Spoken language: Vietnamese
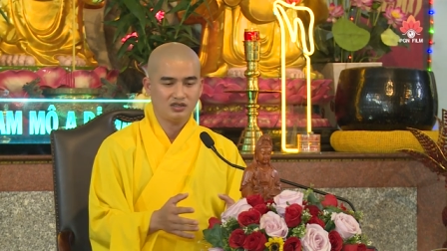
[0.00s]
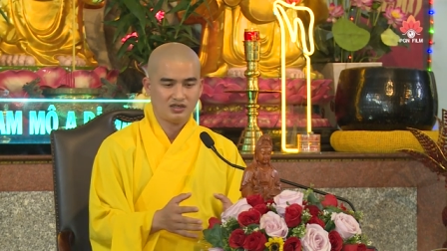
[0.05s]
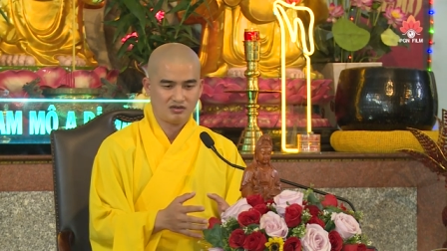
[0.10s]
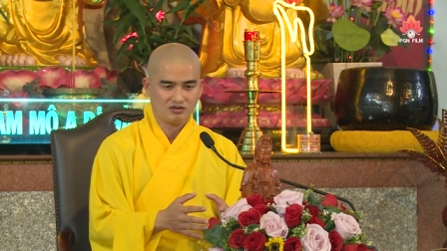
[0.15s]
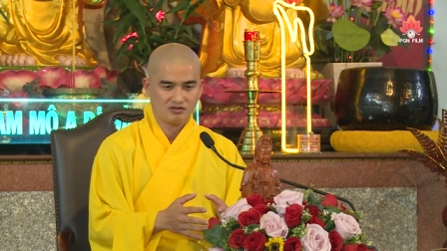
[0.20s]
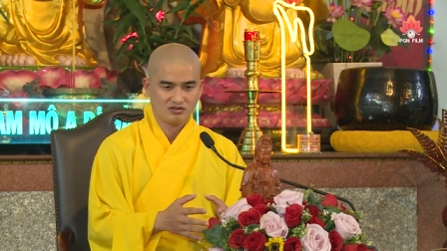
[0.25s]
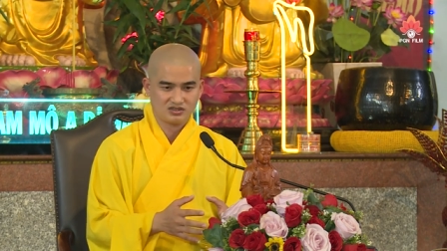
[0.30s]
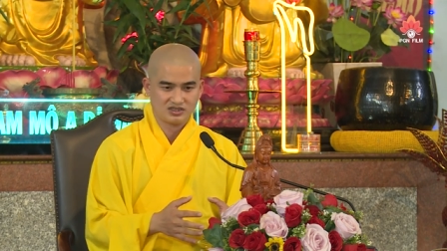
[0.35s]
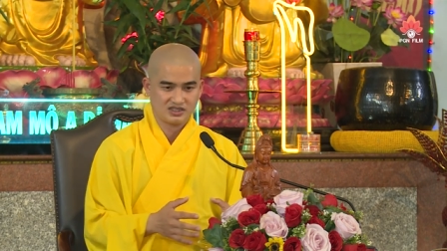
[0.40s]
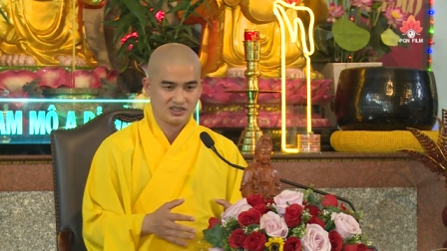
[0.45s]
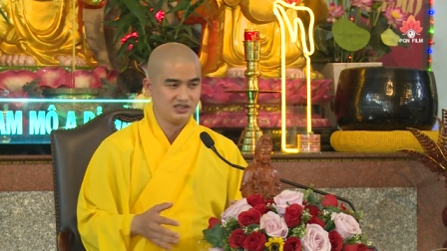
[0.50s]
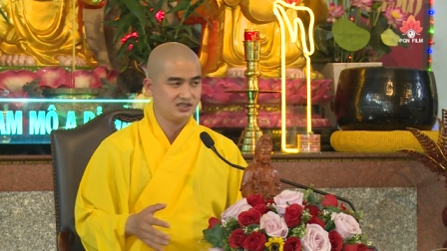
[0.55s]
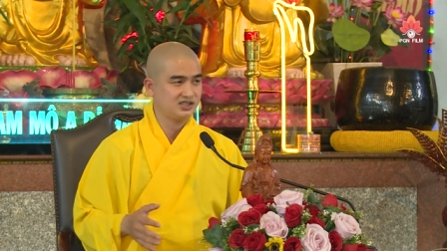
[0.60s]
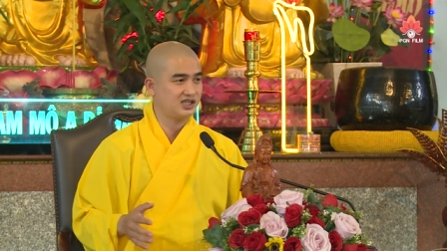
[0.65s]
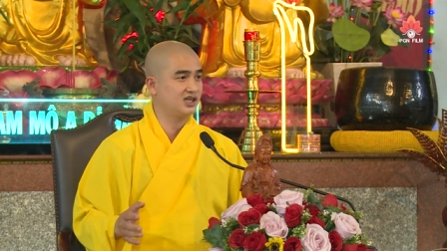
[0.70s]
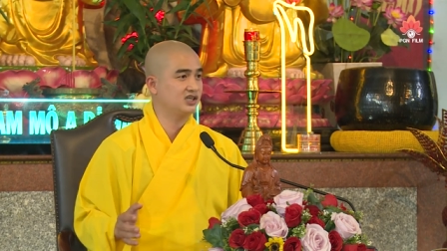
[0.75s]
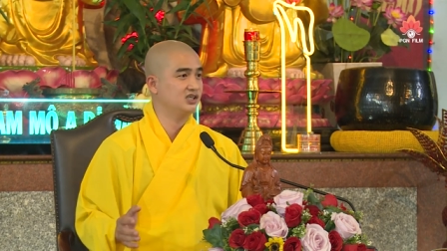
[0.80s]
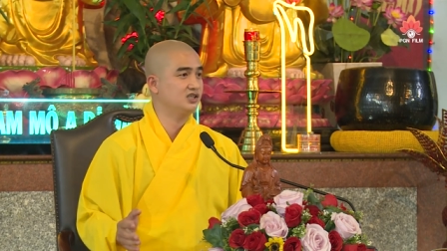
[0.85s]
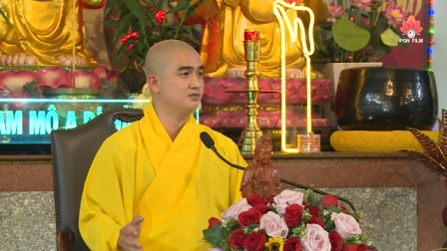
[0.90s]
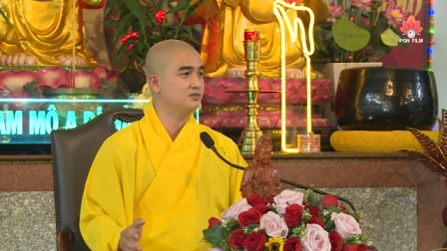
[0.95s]
là họ sẵn
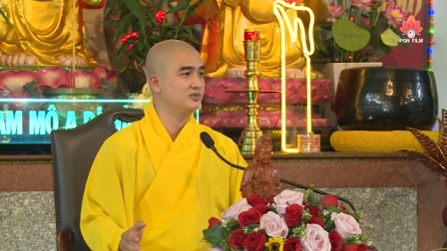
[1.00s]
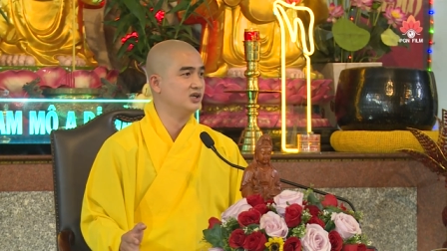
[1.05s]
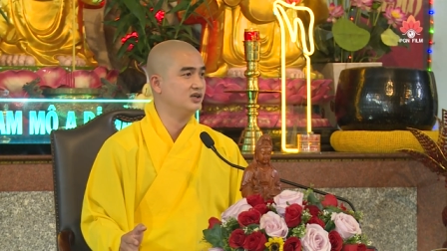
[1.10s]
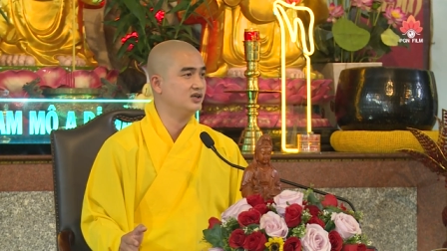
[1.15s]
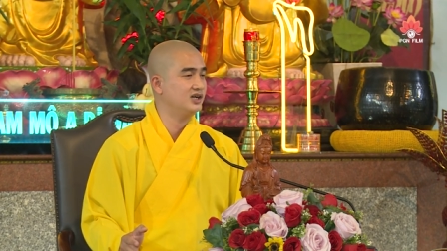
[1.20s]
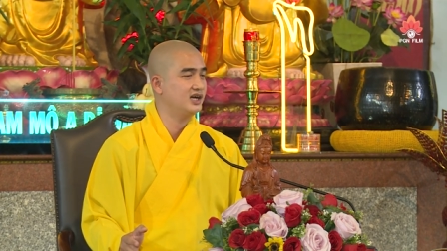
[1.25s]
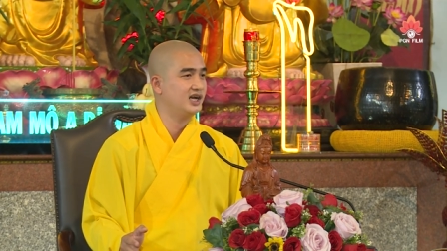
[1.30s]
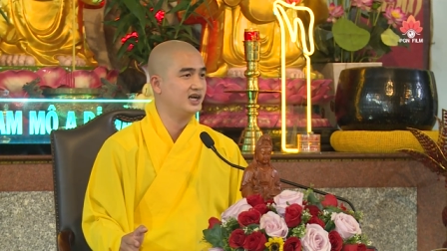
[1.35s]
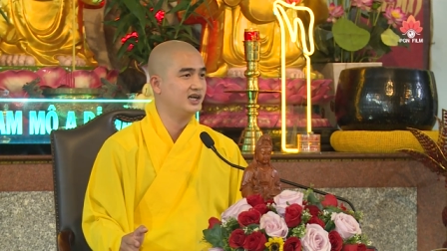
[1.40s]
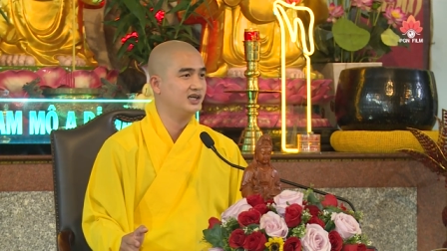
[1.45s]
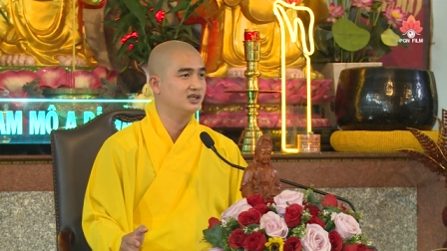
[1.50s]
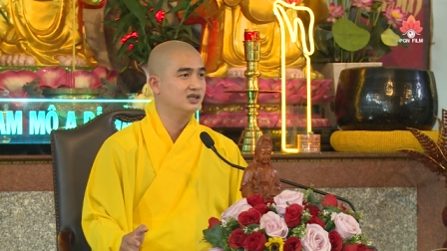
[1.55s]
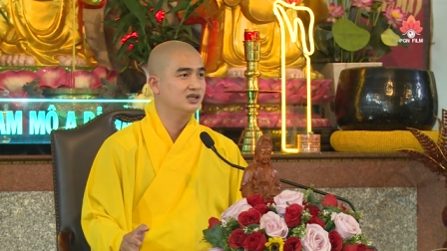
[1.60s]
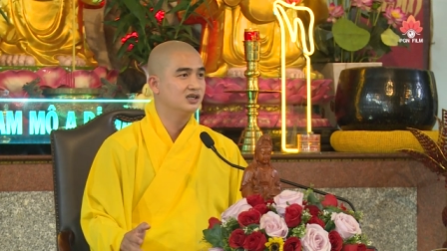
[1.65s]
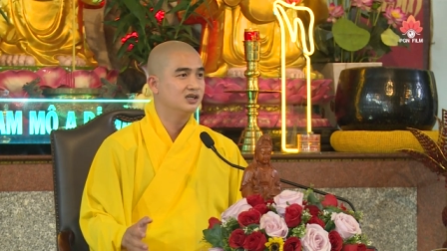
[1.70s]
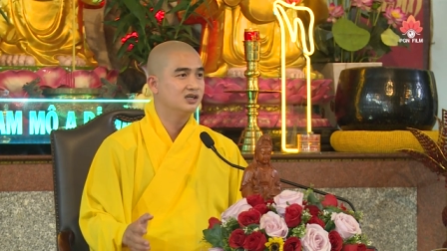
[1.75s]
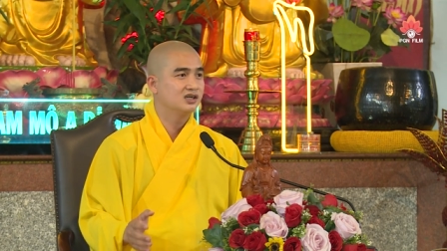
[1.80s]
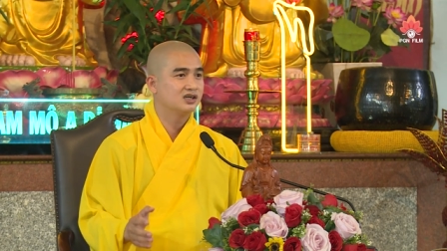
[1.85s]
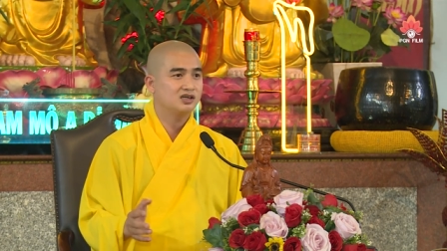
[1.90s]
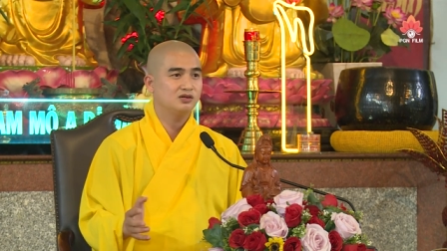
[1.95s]
sàng giúp đỡ ngay
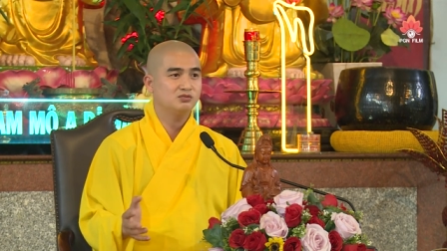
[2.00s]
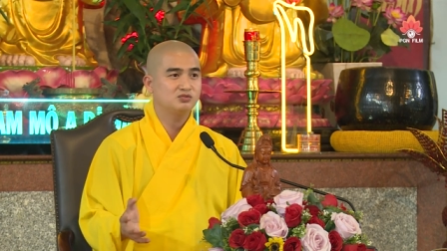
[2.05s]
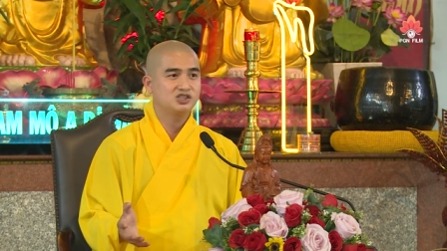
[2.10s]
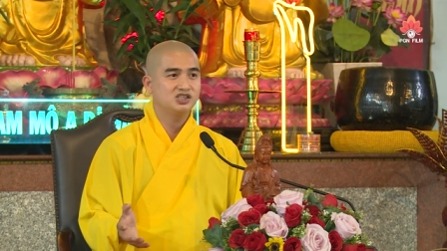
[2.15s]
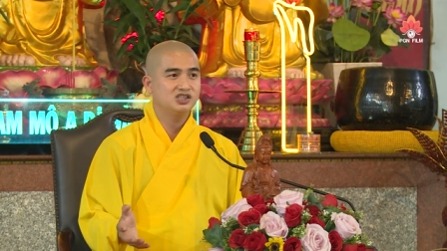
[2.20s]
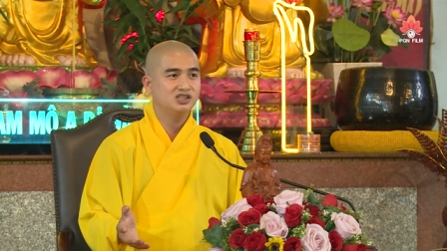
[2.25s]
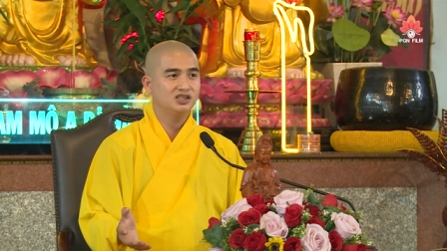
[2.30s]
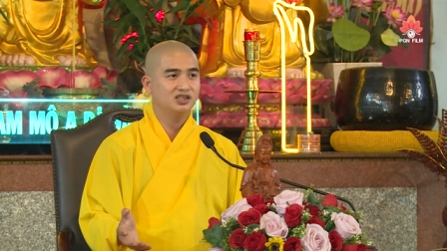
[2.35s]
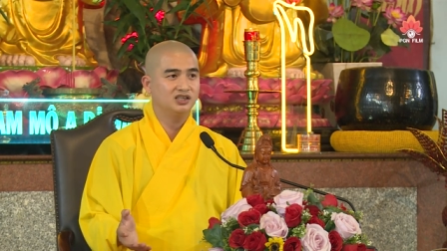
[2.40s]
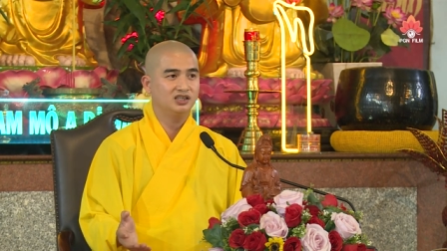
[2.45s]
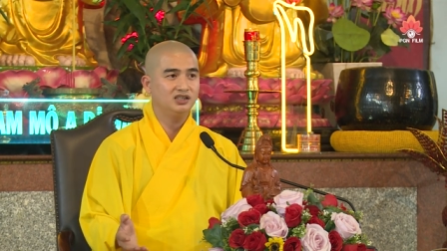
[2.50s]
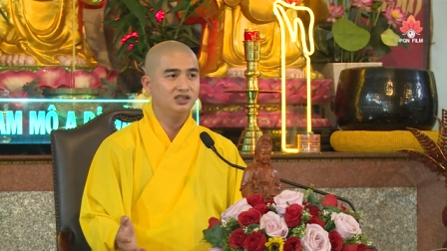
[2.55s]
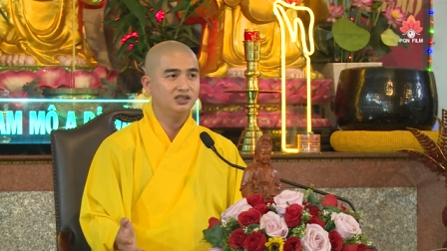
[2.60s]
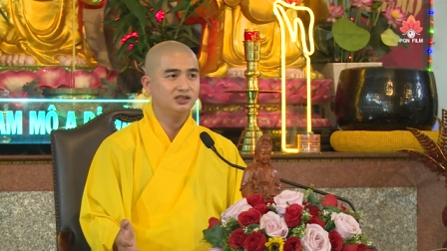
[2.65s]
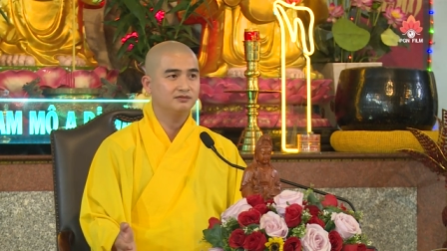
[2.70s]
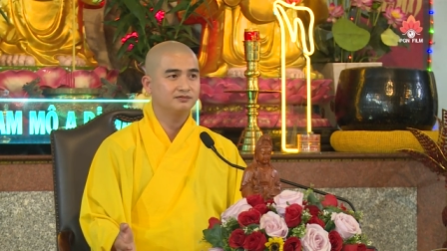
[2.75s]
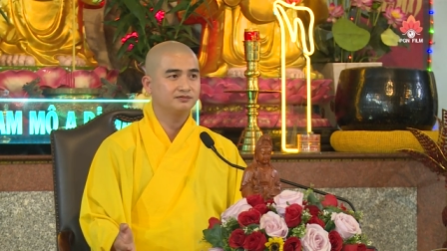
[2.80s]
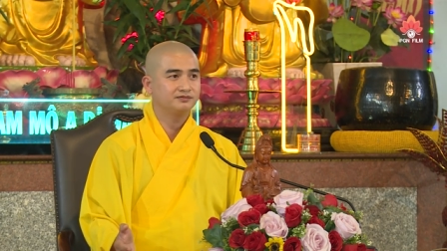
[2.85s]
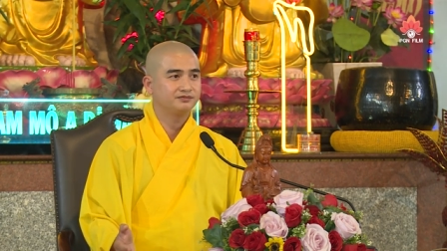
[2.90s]
không suy nghĩ